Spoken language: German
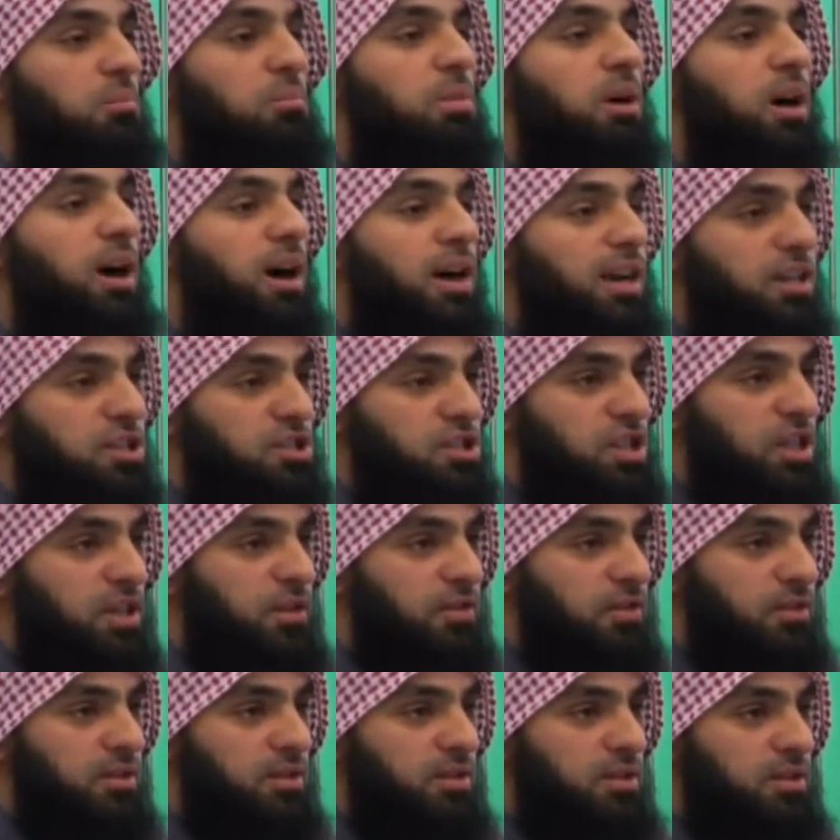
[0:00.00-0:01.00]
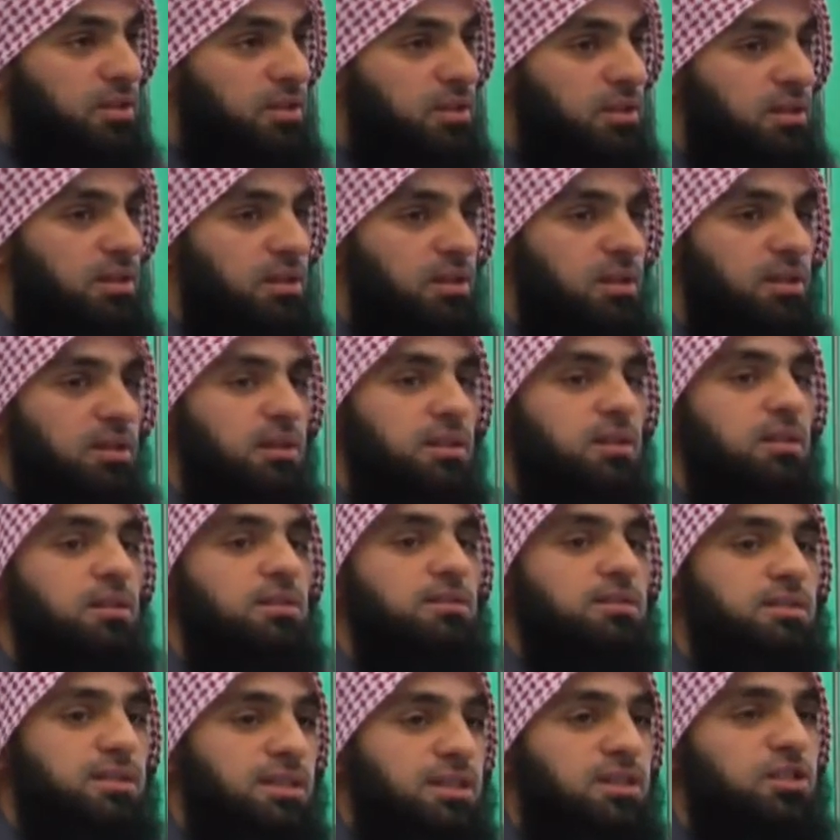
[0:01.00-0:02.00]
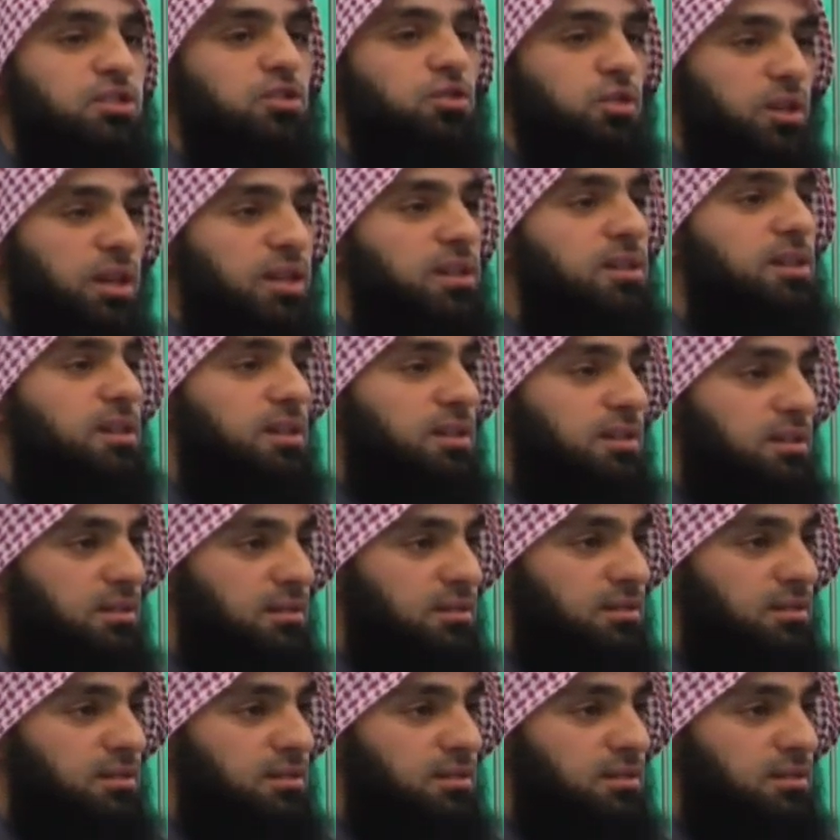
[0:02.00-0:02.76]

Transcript: Bereitschaft, sich zu ändern,